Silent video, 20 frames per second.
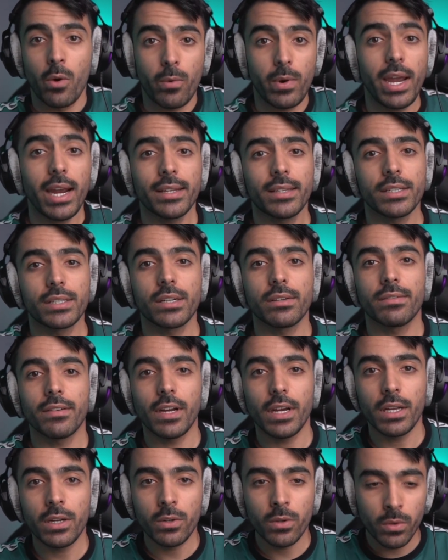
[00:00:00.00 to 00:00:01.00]
ويكتشف
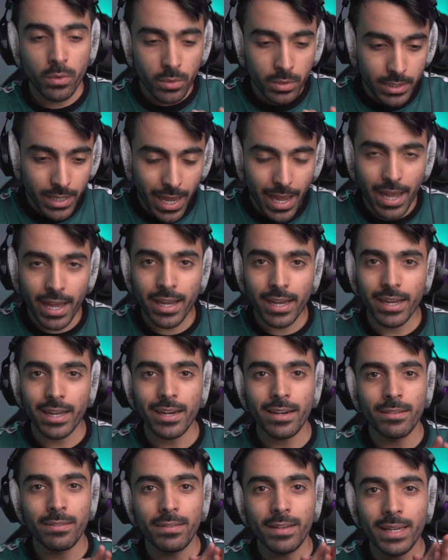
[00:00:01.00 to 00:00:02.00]
انه
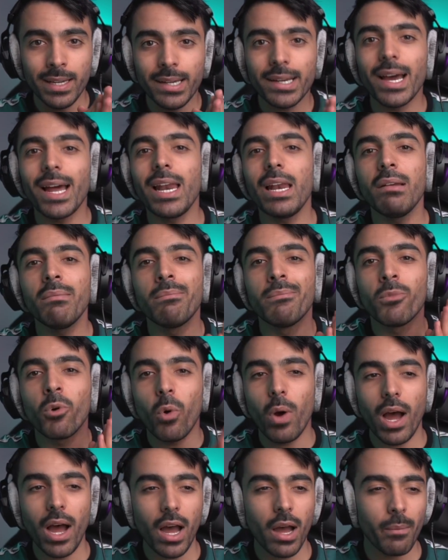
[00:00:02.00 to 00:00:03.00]
داخل في قلب
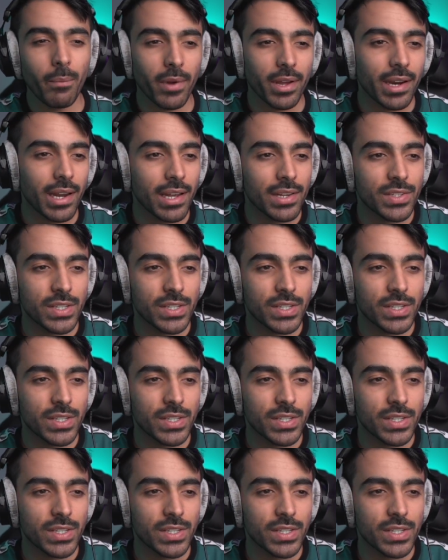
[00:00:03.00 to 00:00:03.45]
مؤامره